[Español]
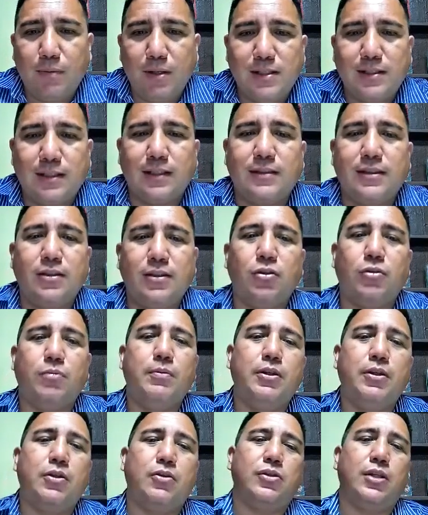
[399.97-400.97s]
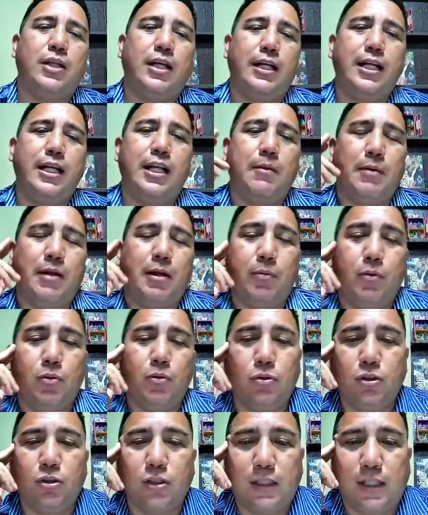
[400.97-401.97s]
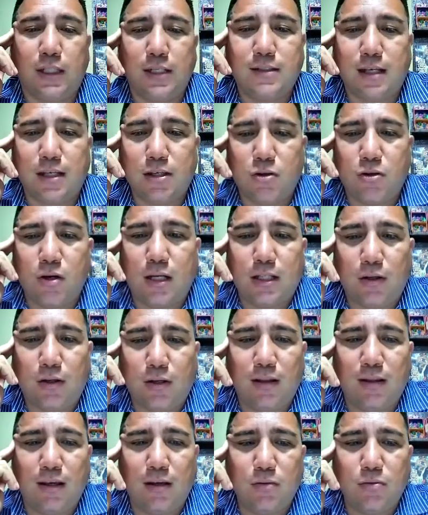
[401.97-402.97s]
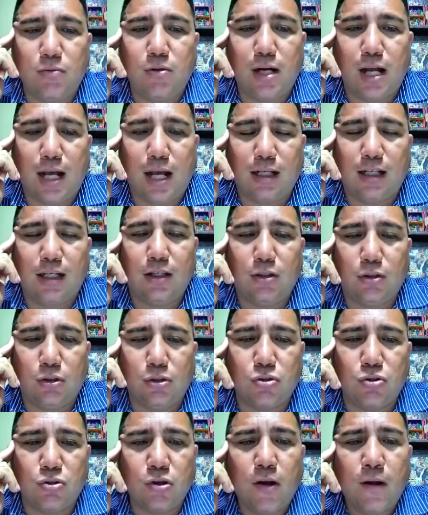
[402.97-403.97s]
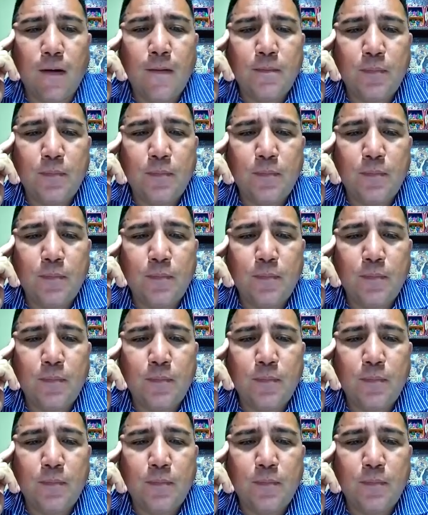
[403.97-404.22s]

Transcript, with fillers: 1700 metros en arena para producto de tres años ganadores de 1 y 2.